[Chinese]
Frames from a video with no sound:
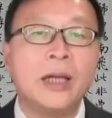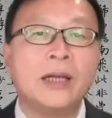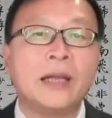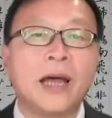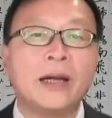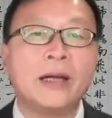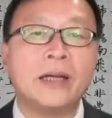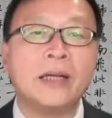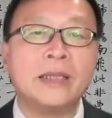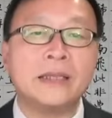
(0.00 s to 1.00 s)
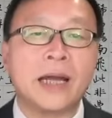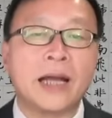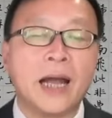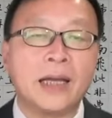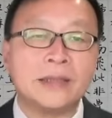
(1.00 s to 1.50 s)
然而。在
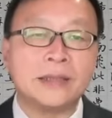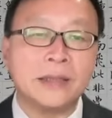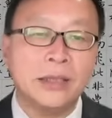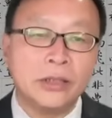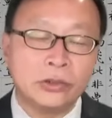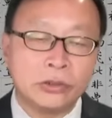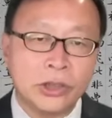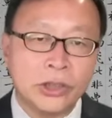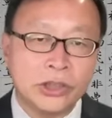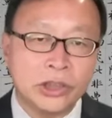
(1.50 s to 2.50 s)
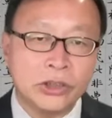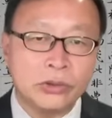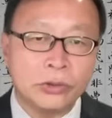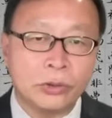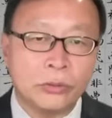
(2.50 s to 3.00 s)
看似随心
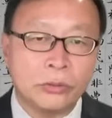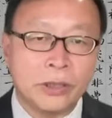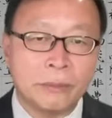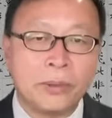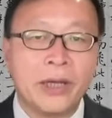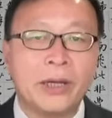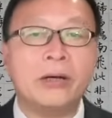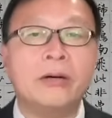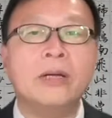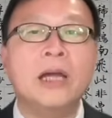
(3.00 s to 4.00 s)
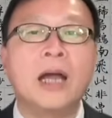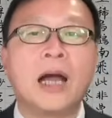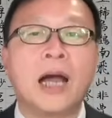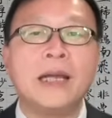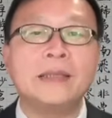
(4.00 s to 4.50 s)
所欲的背后，
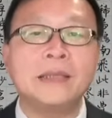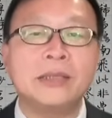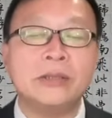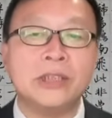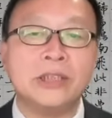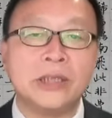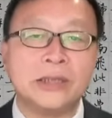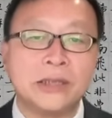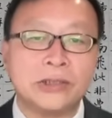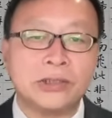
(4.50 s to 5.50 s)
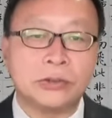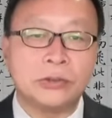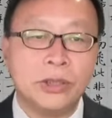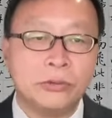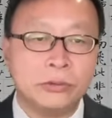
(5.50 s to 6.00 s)
还是有一些政治
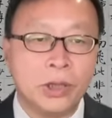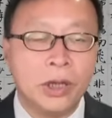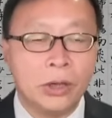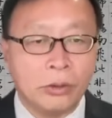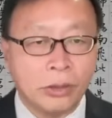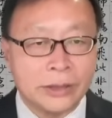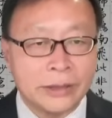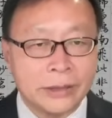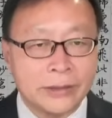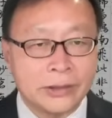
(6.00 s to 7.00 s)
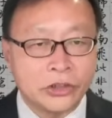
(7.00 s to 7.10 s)
规矩和政治